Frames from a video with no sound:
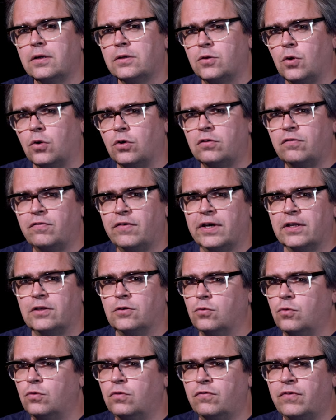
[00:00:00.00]
Dort
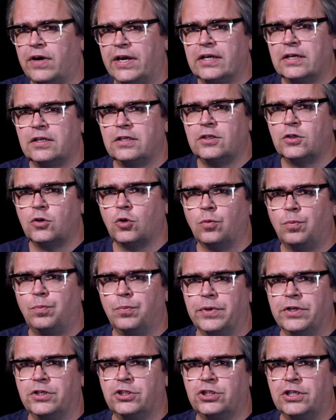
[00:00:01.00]
werden unweigerlich
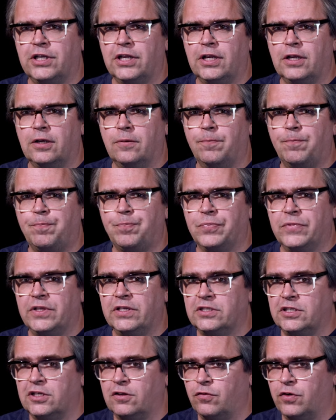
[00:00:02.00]
Gruppen entstehen,
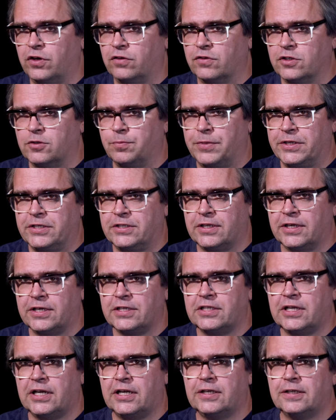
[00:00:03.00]
die sich für etwas
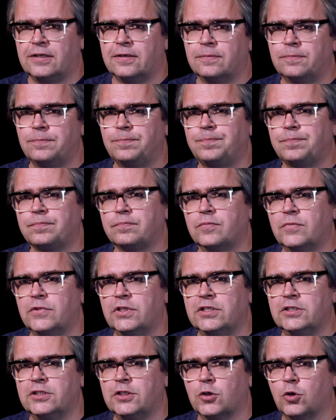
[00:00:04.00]
Besseres halten.
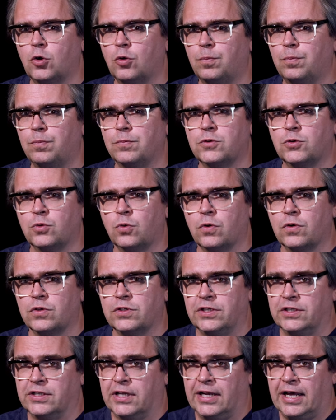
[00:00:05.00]
Diese Gruppen suchen
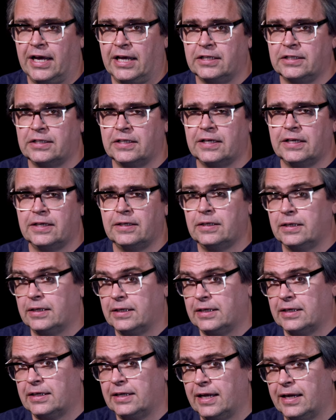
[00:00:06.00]
sich dann andere,
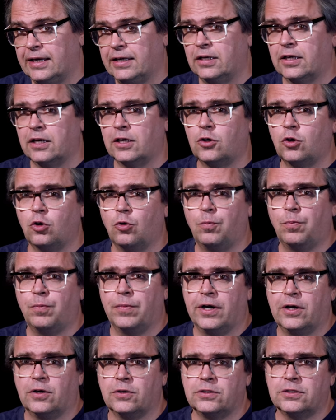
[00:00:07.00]
kleinere
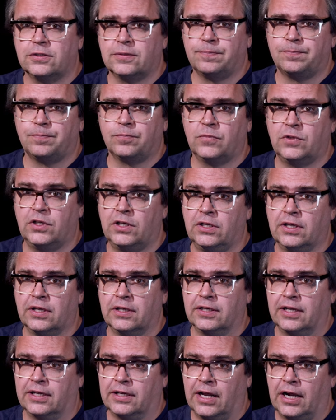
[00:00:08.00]
Gruppen aus, die
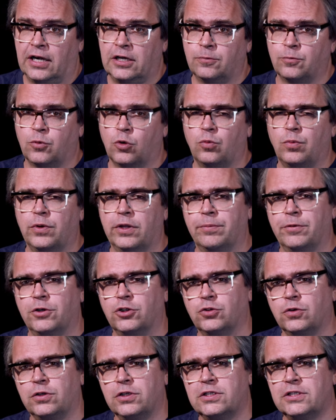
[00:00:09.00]
dann an allen Problemen
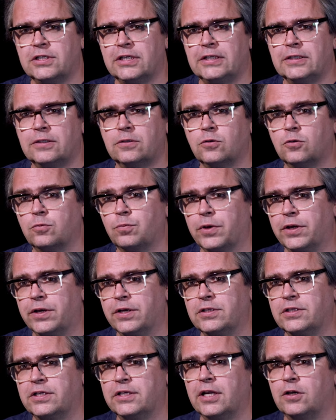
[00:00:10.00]
schuld sind und
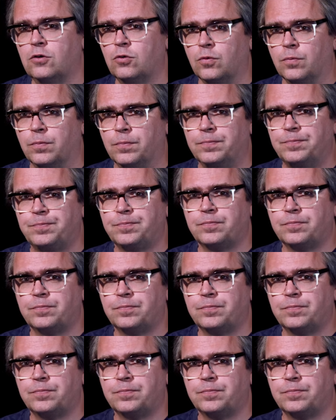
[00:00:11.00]
bringen sie dann um.